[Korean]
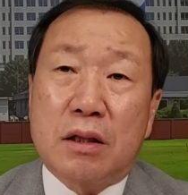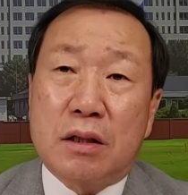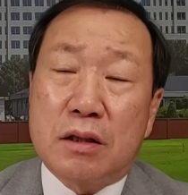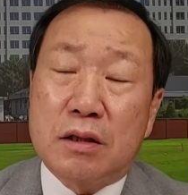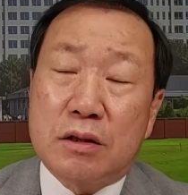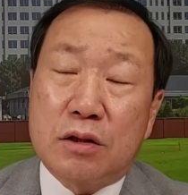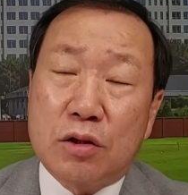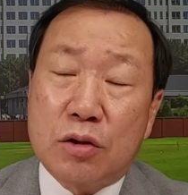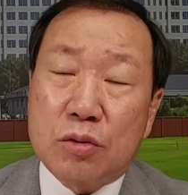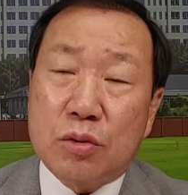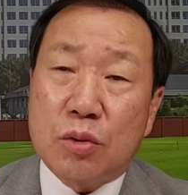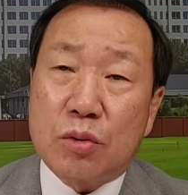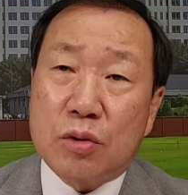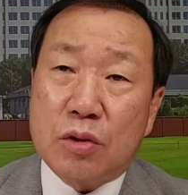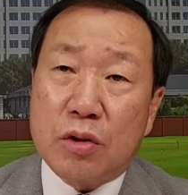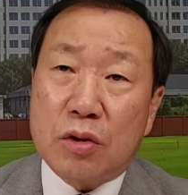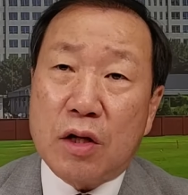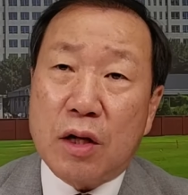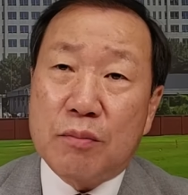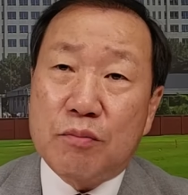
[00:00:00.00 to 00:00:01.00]
그
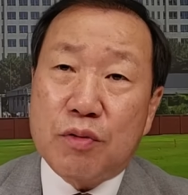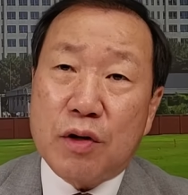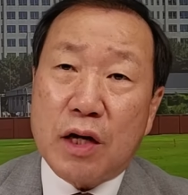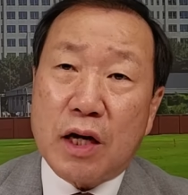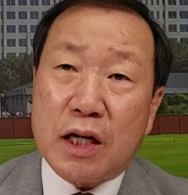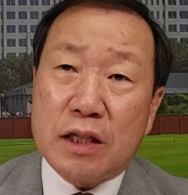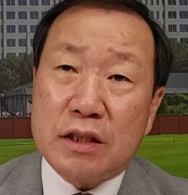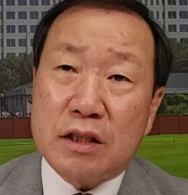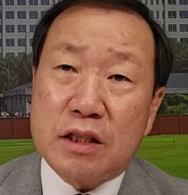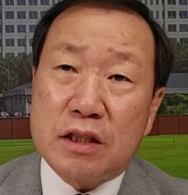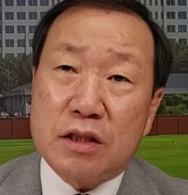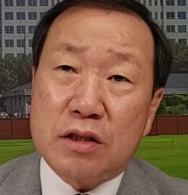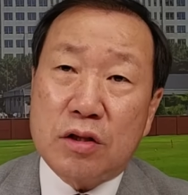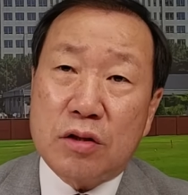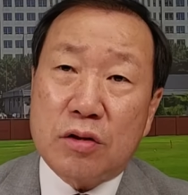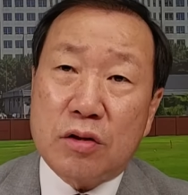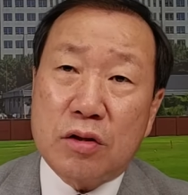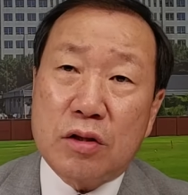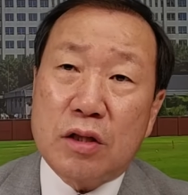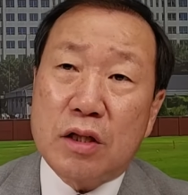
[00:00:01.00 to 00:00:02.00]
정동영 캠프에 같이
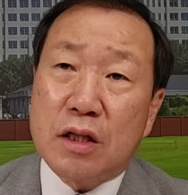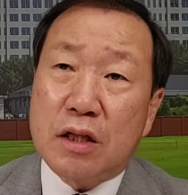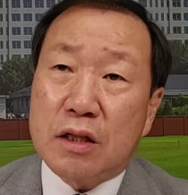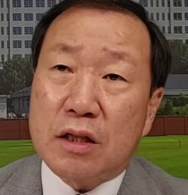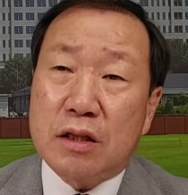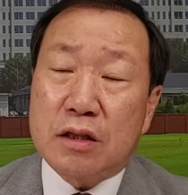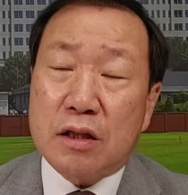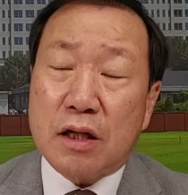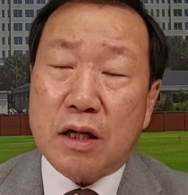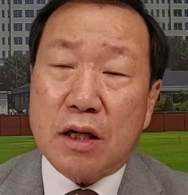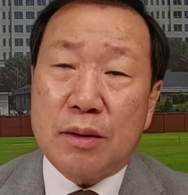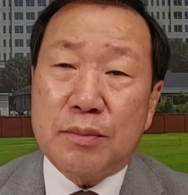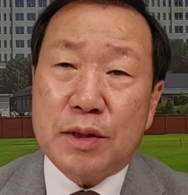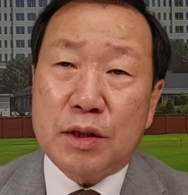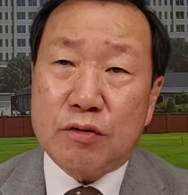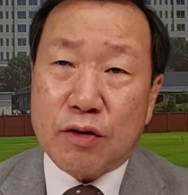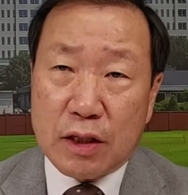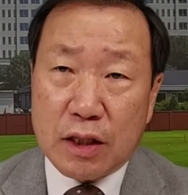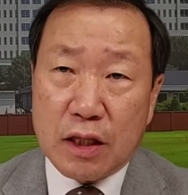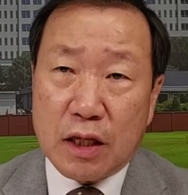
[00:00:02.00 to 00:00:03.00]
있었던 그
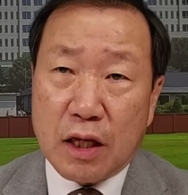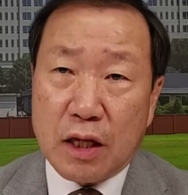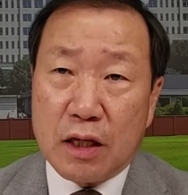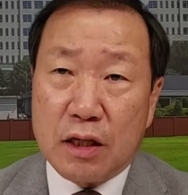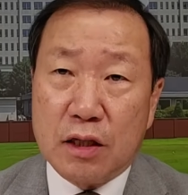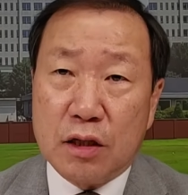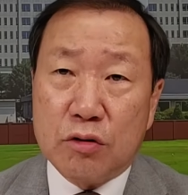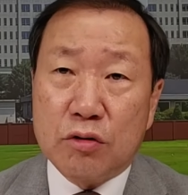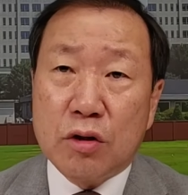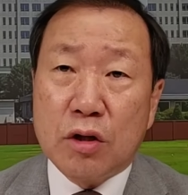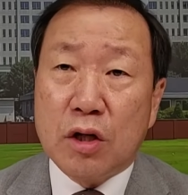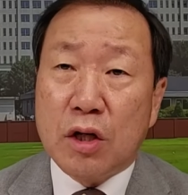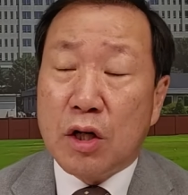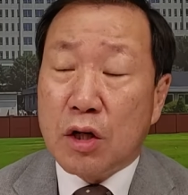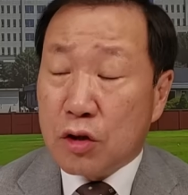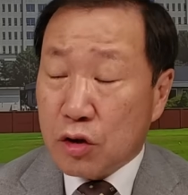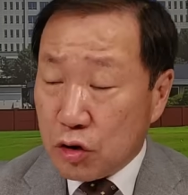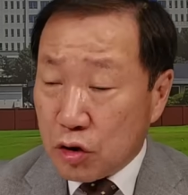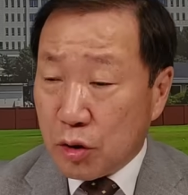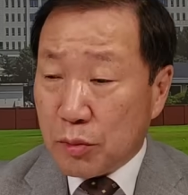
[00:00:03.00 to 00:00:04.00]
사람의 관계 그리고
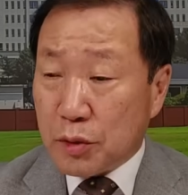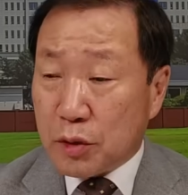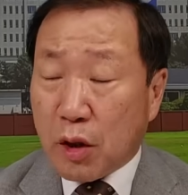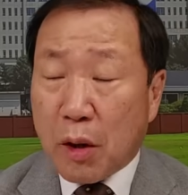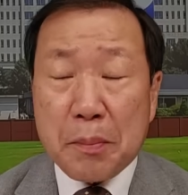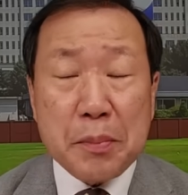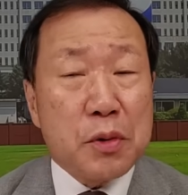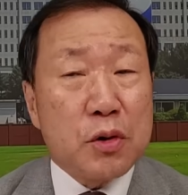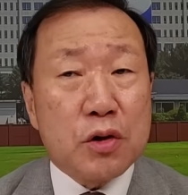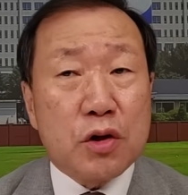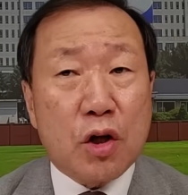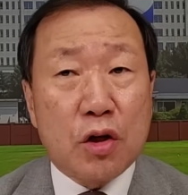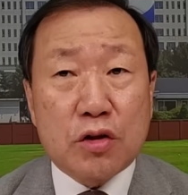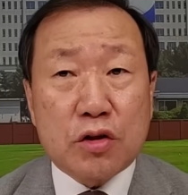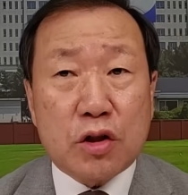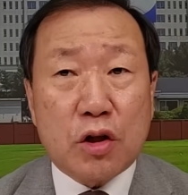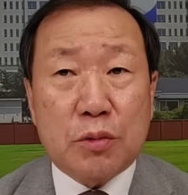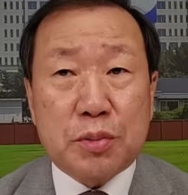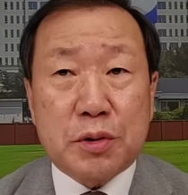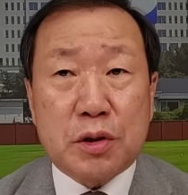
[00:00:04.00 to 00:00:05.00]
이재명 대표의
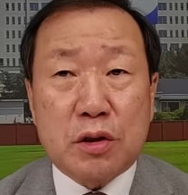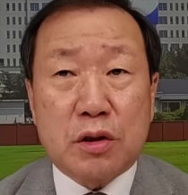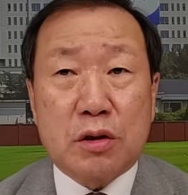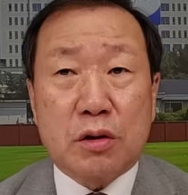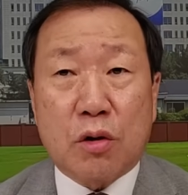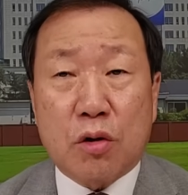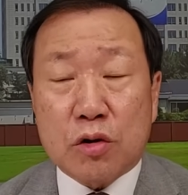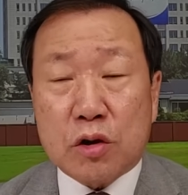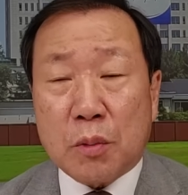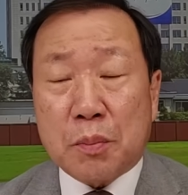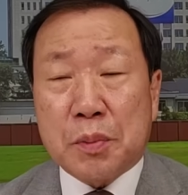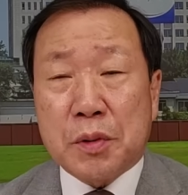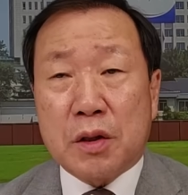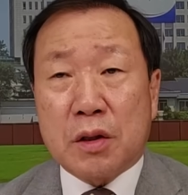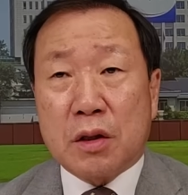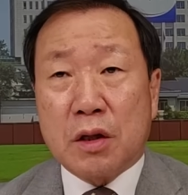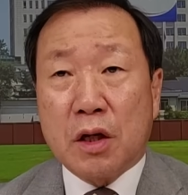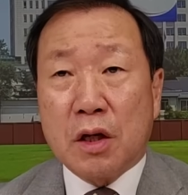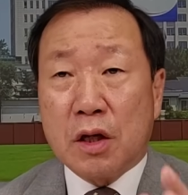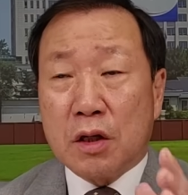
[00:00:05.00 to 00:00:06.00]
결재 없이는
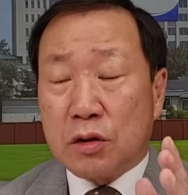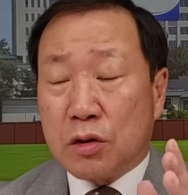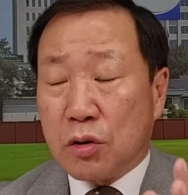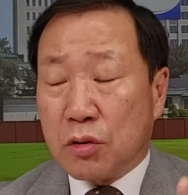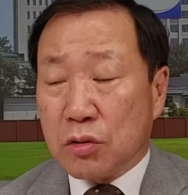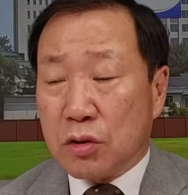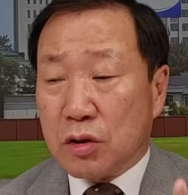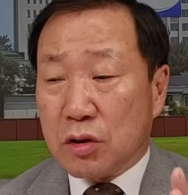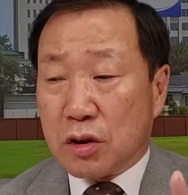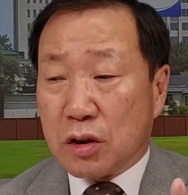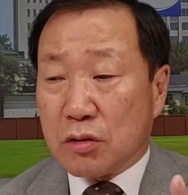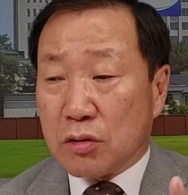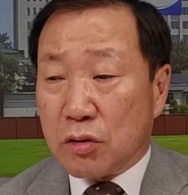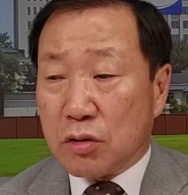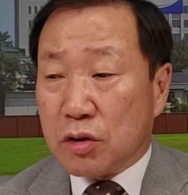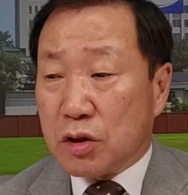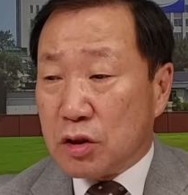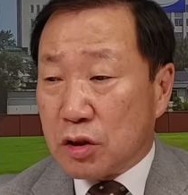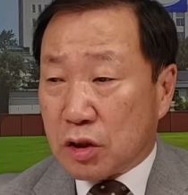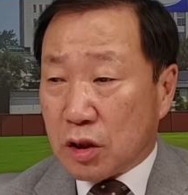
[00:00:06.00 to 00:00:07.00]
어차피 정진상
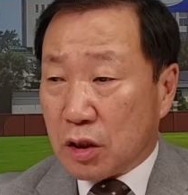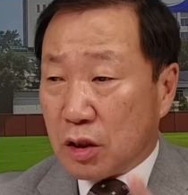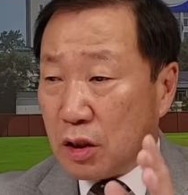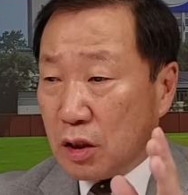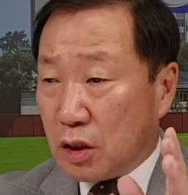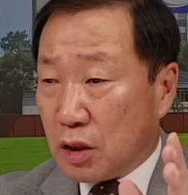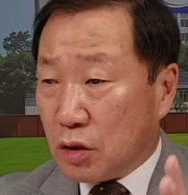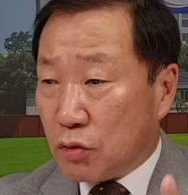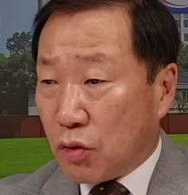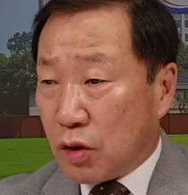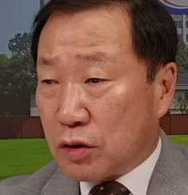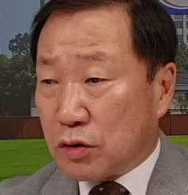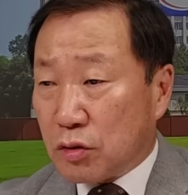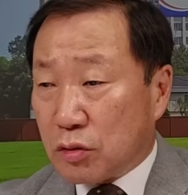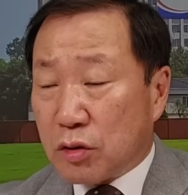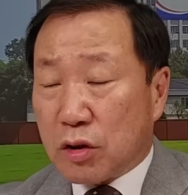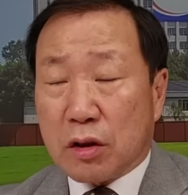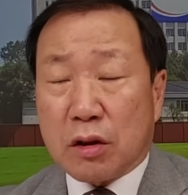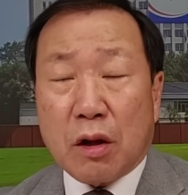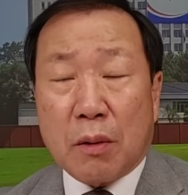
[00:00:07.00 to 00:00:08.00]
전 실장이
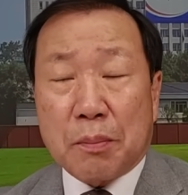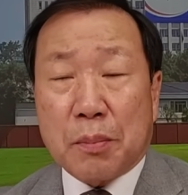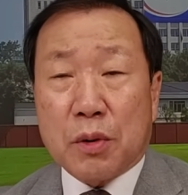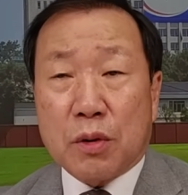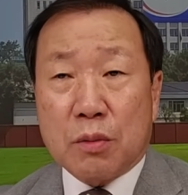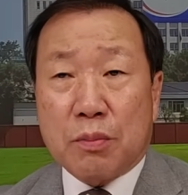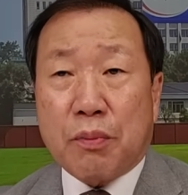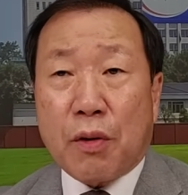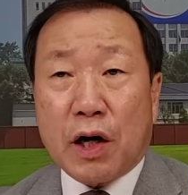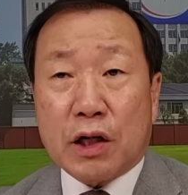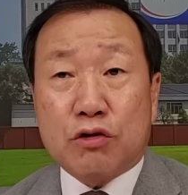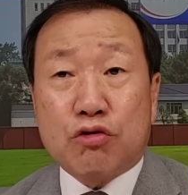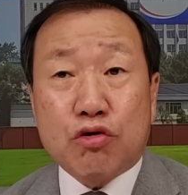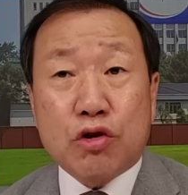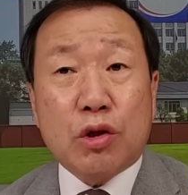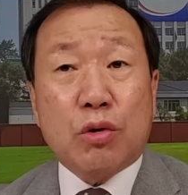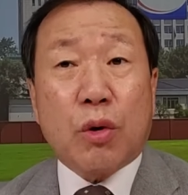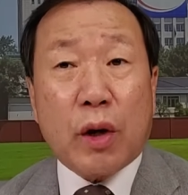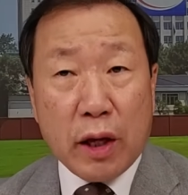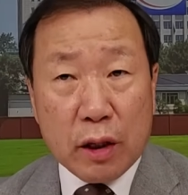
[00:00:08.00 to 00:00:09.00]
황성택 대표를
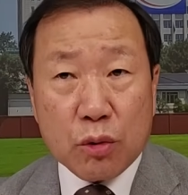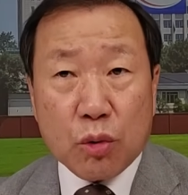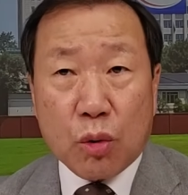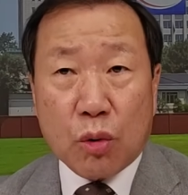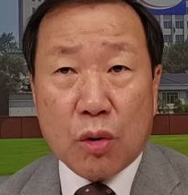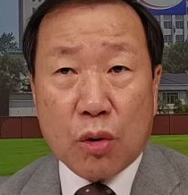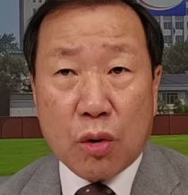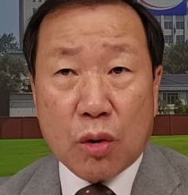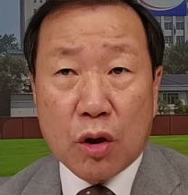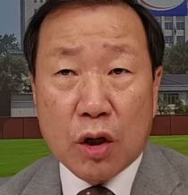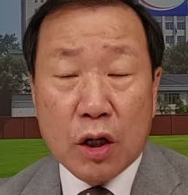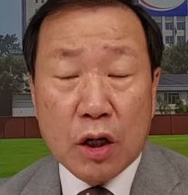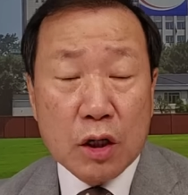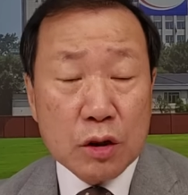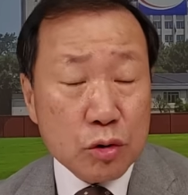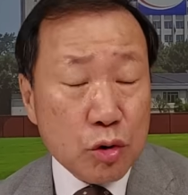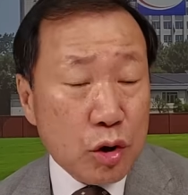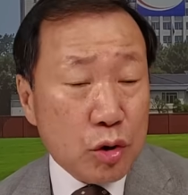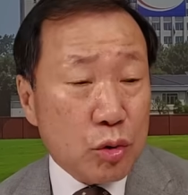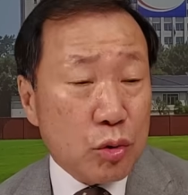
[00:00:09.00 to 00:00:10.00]
봐주기로 해도
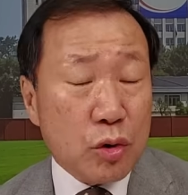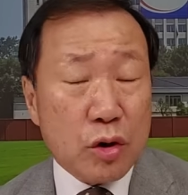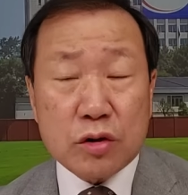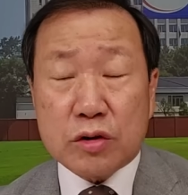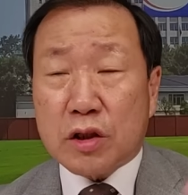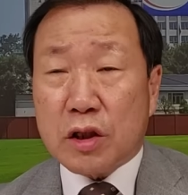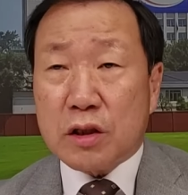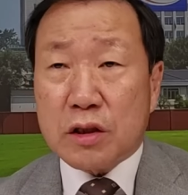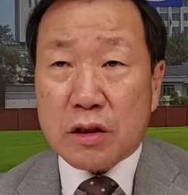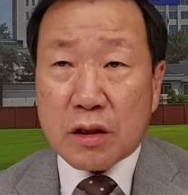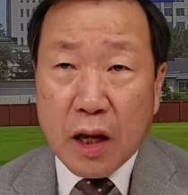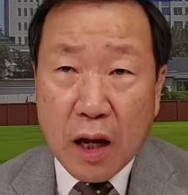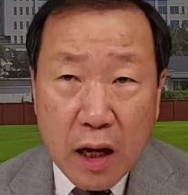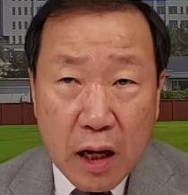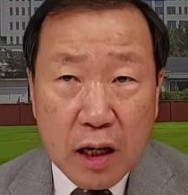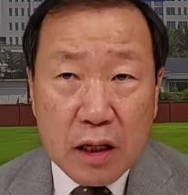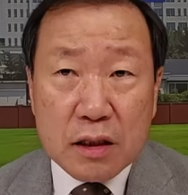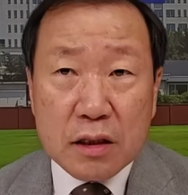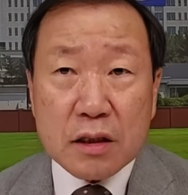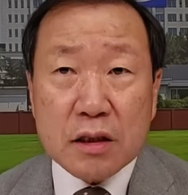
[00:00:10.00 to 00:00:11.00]
최종 결재는
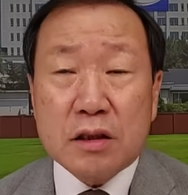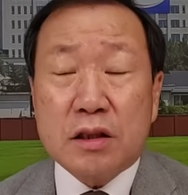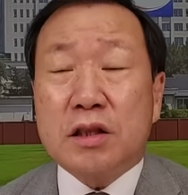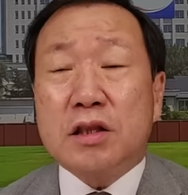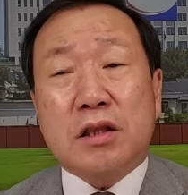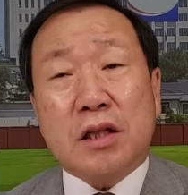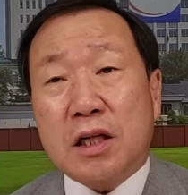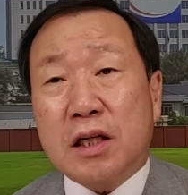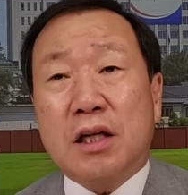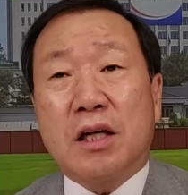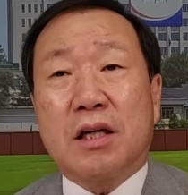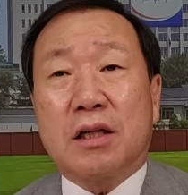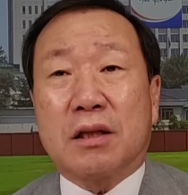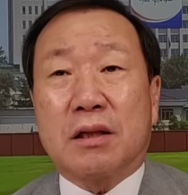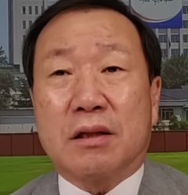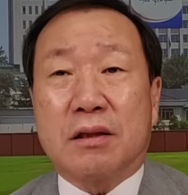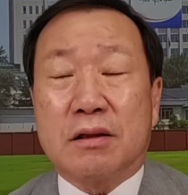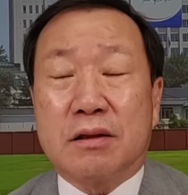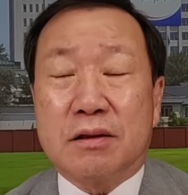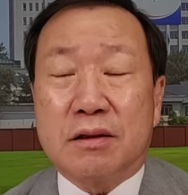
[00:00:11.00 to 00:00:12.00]
다 시장이 해야
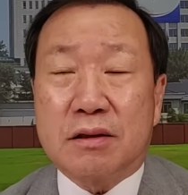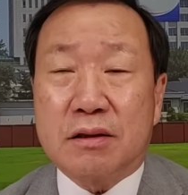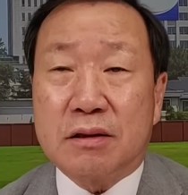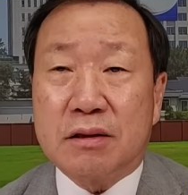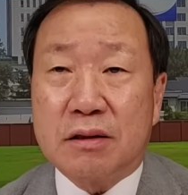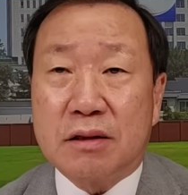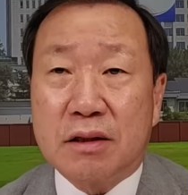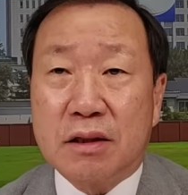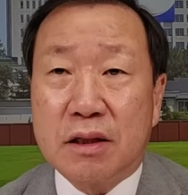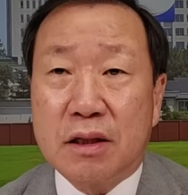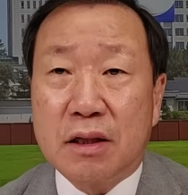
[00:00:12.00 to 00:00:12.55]
되는 거거든요